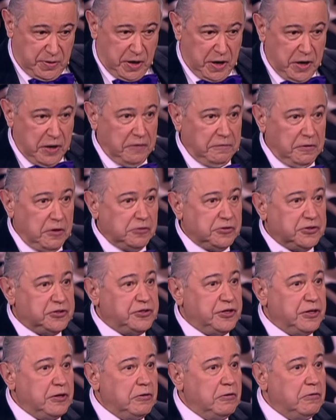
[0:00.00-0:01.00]
проявил
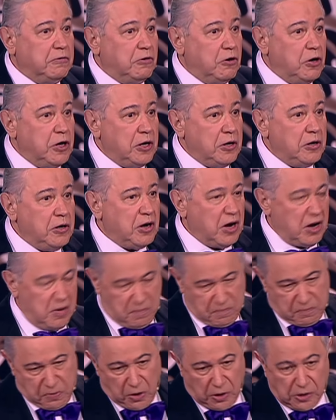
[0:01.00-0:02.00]
силу воли,
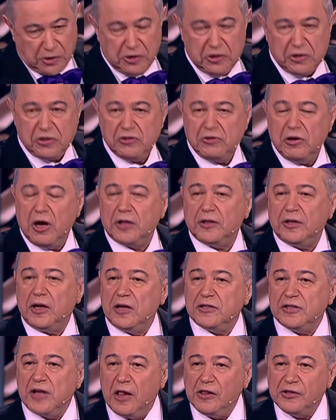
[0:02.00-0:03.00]
полностью
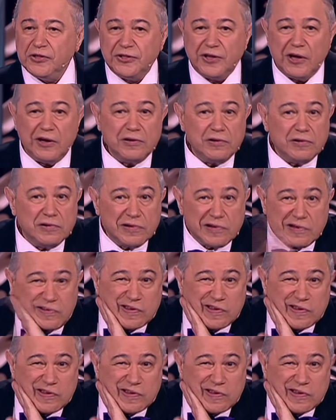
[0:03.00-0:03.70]
отказался